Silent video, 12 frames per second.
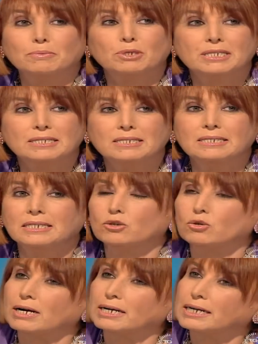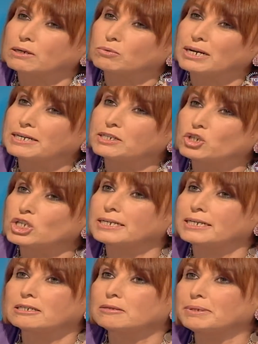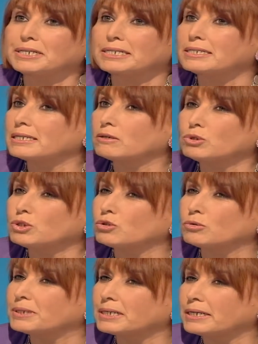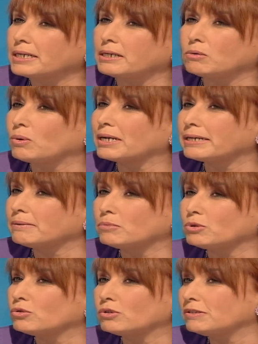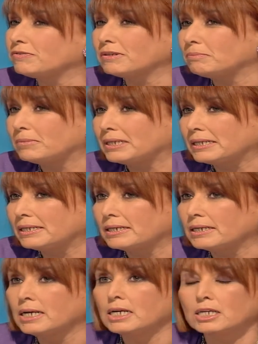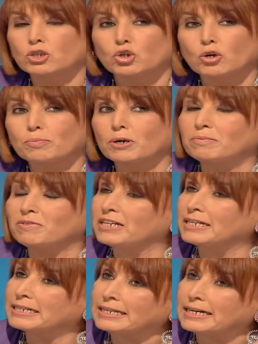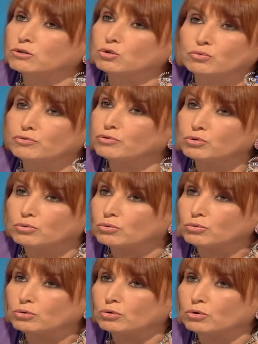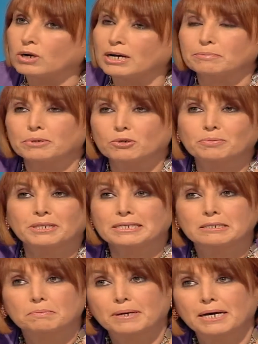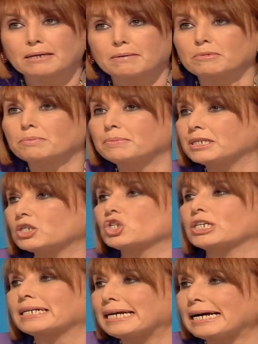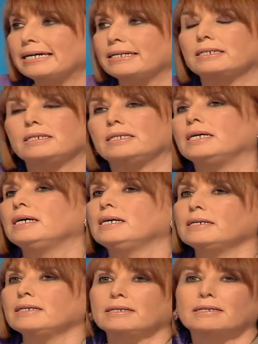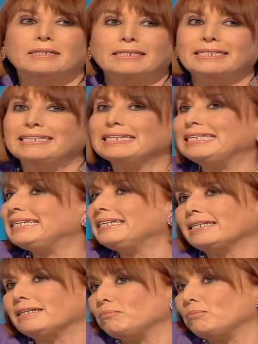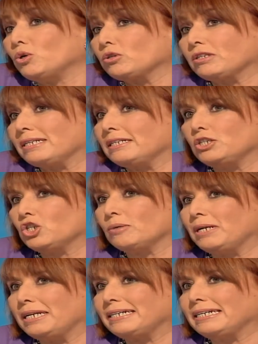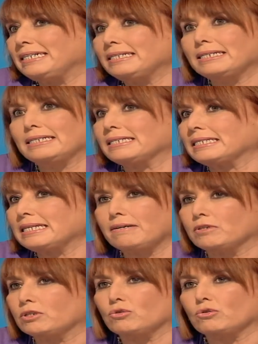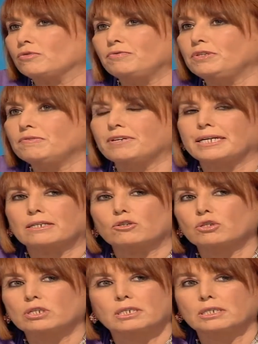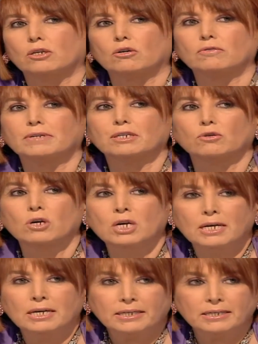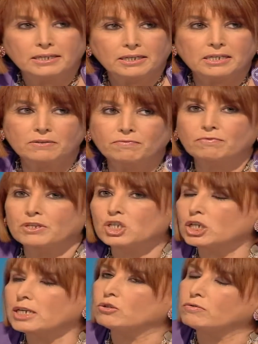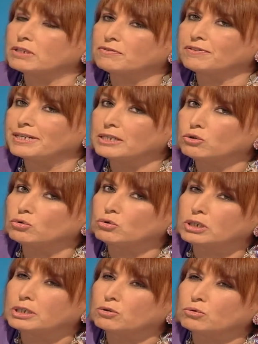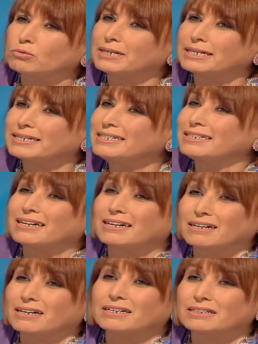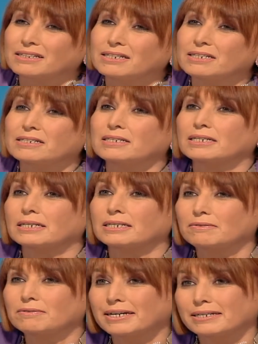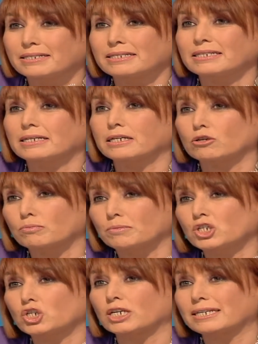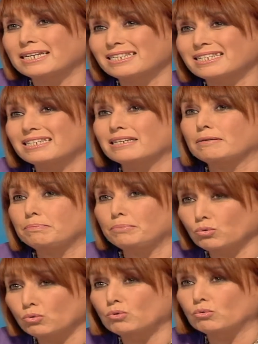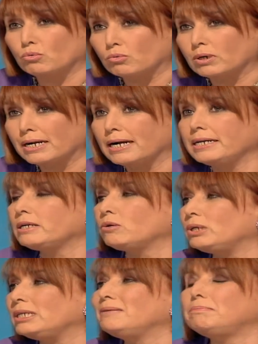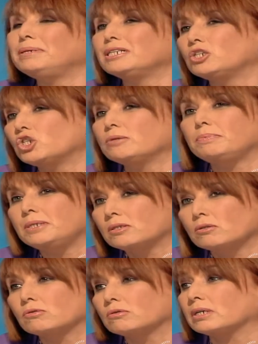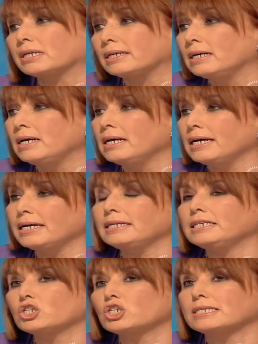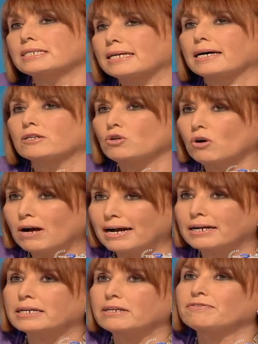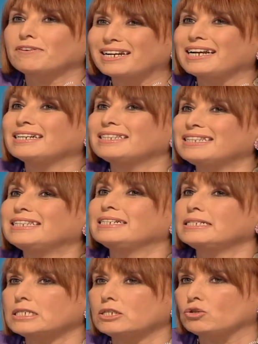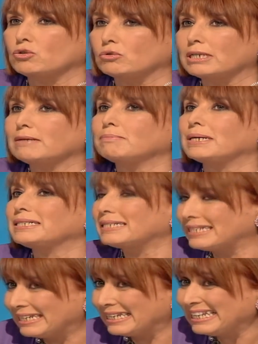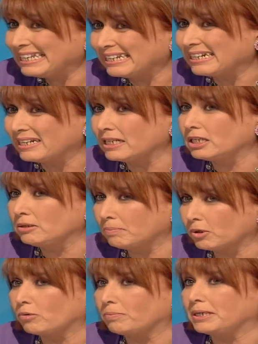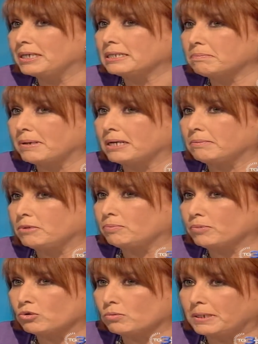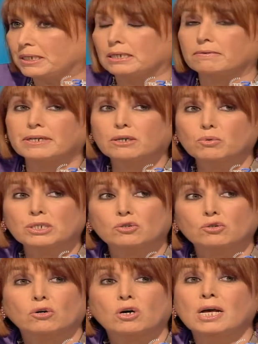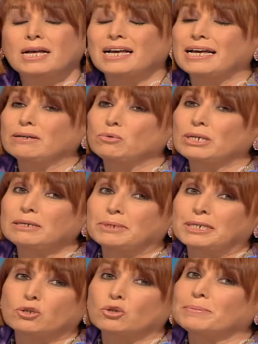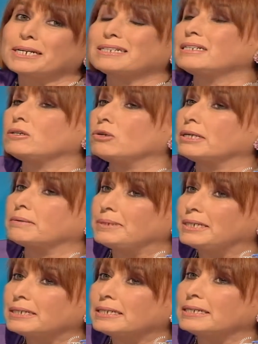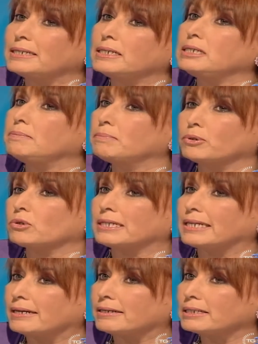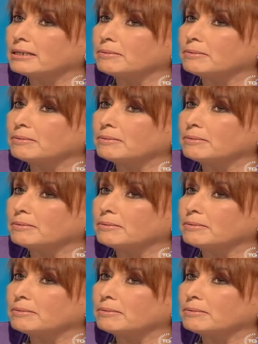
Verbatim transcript: assistito anche a una leggera ripresa e questo perché in qualche modo le famiglie, dopo aver dato fondo ai propri risparmi per cercare di, eh, di tenere botta diciamo, alla crisi che stavano vivendo si ritrovano eh, invece a dover fare i conti con una crisi che ha caratteristiche diverse, che comincia ad essere più lunga e quindi percepiscono che è necessario anche fare attenzione a mantenere i propri risparmi in prospettiva e questo è un elemento particolarmente importante